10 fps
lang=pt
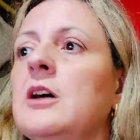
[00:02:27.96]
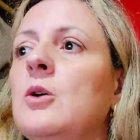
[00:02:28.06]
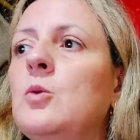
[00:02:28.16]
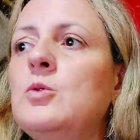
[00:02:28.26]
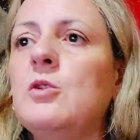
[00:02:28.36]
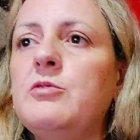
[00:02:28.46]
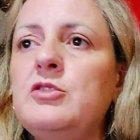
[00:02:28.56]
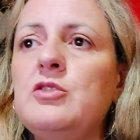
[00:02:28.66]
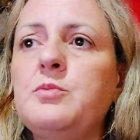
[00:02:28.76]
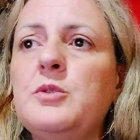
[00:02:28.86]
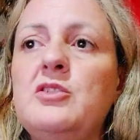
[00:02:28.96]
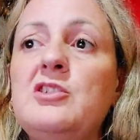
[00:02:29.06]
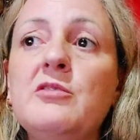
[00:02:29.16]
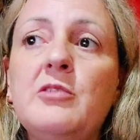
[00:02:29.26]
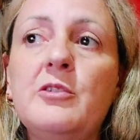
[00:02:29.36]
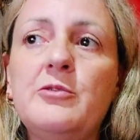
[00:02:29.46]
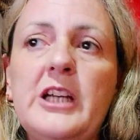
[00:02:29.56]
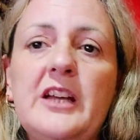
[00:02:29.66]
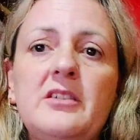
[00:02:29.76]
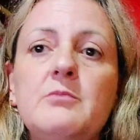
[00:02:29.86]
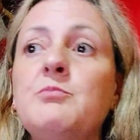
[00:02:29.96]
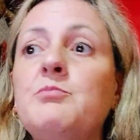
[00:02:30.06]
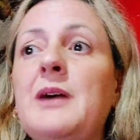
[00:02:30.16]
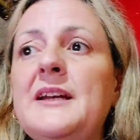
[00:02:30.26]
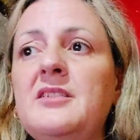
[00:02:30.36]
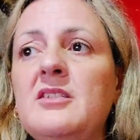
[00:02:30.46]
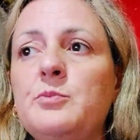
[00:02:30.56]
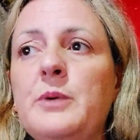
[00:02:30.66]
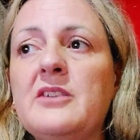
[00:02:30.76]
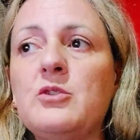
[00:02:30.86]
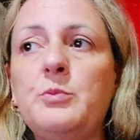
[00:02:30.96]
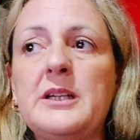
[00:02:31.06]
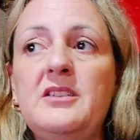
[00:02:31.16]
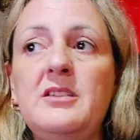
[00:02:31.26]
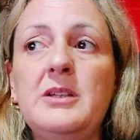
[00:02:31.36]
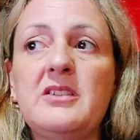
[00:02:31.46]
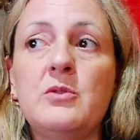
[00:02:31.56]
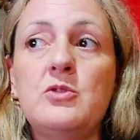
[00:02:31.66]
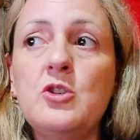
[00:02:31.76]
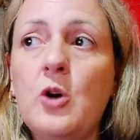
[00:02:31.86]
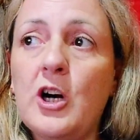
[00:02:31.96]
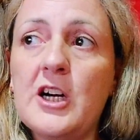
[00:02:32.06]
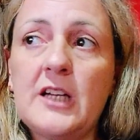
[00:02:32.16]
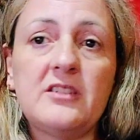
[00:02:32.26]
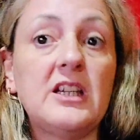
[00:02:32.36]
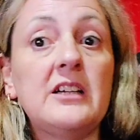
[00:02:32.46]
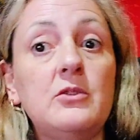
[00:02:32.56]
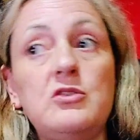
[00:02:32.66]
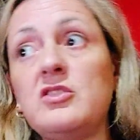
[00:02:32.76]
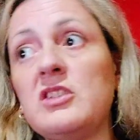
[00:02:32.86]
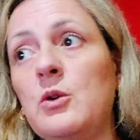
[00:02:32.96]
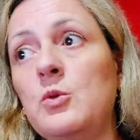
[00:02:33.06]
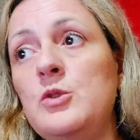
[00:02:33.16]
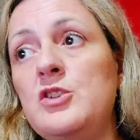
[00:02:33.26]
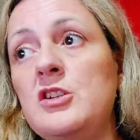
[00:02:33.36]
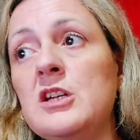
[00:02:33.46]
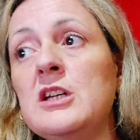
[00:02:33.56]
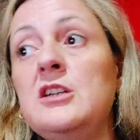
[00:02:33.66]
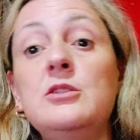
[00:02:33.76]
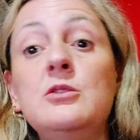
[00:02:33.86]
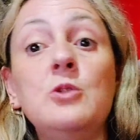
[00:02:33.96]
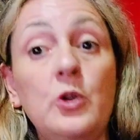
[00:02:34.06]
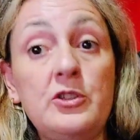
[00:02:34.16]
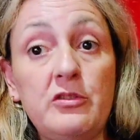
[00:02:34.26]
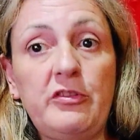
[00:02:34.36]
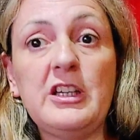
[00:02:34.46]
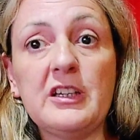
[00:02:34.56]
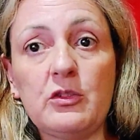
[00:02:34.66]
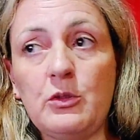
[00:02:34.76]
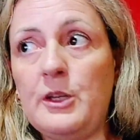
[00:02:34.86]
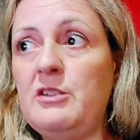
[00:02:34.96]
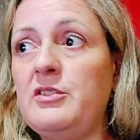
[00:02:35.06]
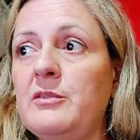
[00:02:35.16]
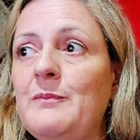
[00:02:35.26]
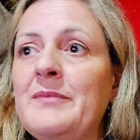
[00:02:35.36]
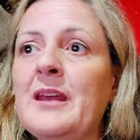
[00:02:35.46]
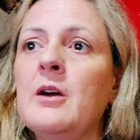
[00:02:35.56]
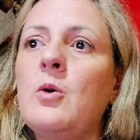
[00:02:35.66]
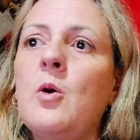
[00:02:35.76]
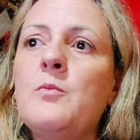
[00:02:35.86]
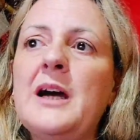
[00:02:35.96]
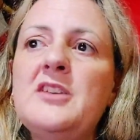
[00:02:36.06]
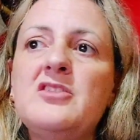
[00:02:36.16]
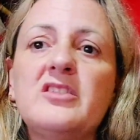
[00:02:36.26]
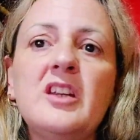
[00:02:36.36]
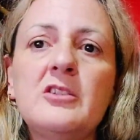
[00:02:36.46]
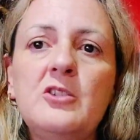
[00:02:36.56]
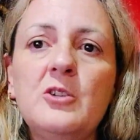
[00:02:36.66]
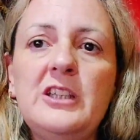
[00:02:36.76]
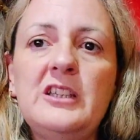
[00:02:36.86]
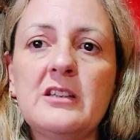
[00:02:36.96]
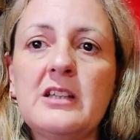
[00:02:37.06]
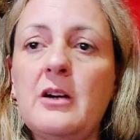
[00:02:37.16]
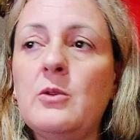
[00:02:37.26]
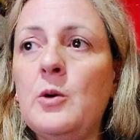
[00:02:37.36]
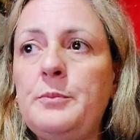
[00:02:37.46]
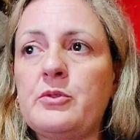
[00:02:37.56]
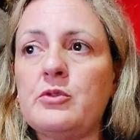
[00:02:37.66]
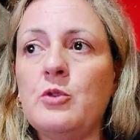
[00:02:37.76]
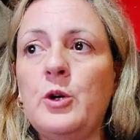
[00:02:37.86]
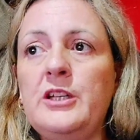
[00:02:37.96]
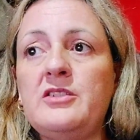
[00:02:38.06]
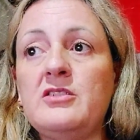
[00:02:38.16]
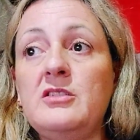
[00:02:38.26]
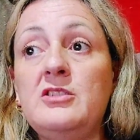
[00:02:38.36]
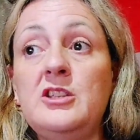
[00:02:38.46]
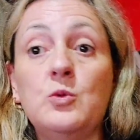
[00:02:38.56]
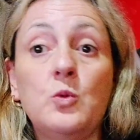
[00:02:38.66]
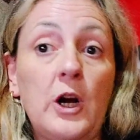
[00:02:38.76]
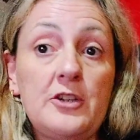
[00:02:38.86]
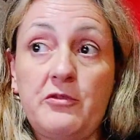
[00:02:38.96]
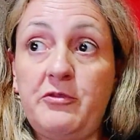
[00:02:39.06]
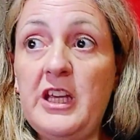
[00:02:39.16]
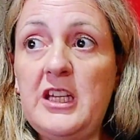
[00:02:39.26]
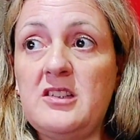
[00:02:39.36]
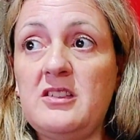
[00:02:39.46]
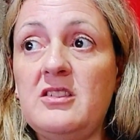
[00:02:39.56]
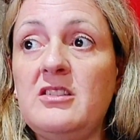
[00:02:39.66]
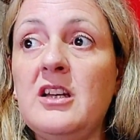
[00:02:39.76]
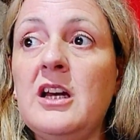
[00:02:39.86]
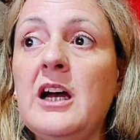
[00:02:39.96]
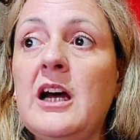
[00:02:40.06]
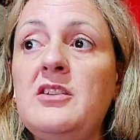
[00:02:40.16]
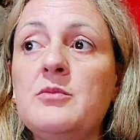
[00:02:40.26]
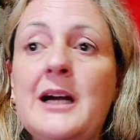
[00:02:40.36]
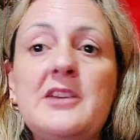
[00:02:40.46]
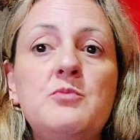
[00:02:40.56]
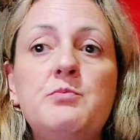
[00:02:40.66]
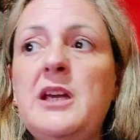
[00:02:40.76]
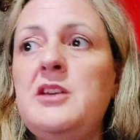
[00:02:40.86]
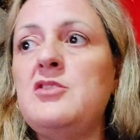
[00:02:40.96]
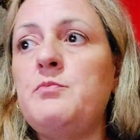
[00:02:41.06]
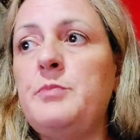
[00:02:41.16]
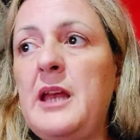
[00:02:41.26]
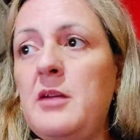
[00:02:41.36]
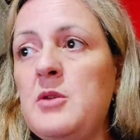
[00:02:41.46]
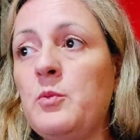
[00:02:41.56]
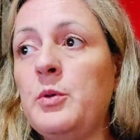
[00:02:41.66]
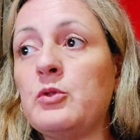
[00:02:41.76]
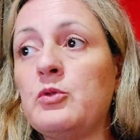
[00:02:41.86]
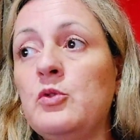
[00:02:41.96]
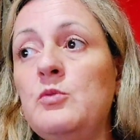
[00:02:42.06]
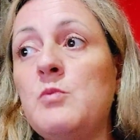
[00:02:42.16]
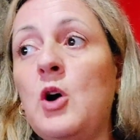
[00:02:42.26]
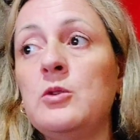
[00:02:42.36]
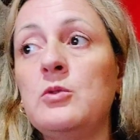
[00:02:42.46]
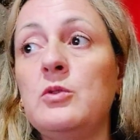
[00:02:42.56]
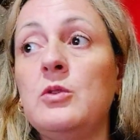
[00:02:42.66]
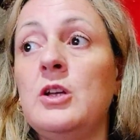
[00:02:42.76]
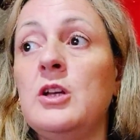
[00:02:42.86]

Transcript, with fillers: o novo dispositivo oferece mais espaço para exibição de horas, dados de saúde e notificações. Com mais de 180 opções de watch faces, a Smart Band Premium possui modo